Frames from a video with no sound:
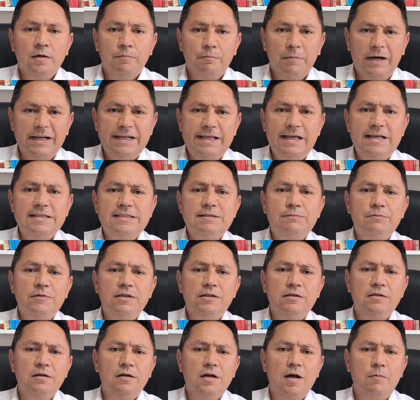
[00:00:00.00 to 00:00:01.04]
Maniheizm
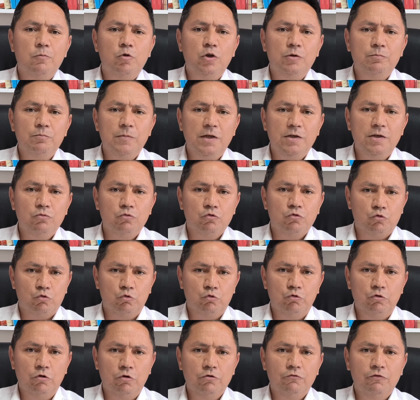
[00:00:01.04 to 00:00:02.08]
dinini kabul etmeyi
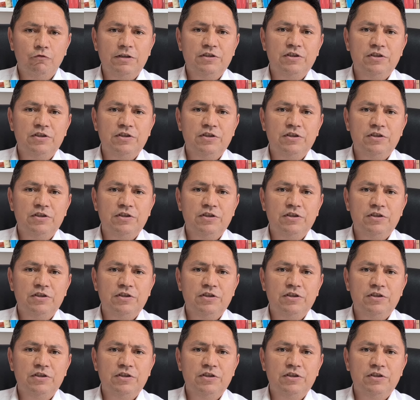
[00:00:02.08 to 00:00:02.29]
düşünüyor ve